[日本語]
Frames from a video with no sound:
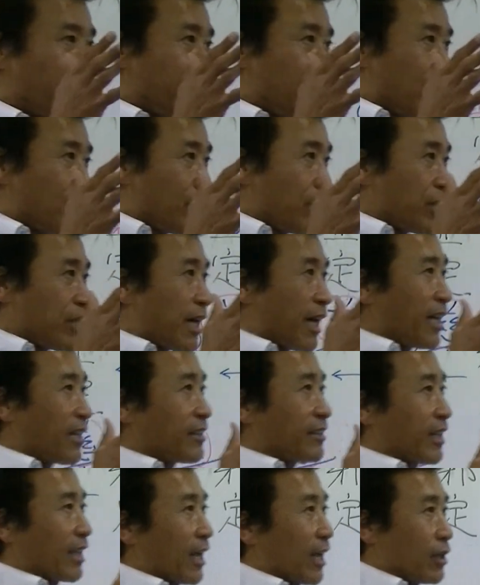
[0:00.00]
い眠りに
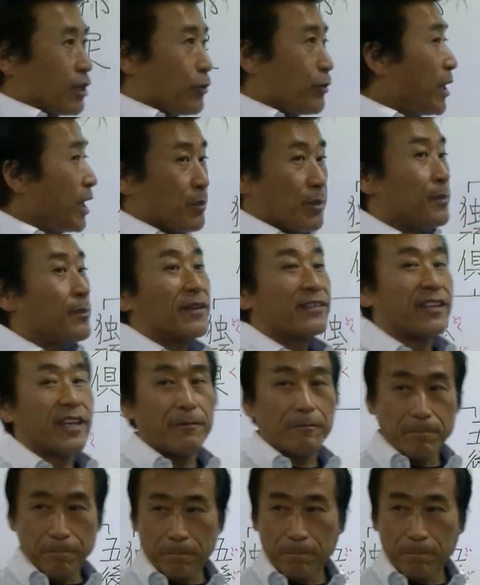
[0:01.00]
入ったら夢は見ません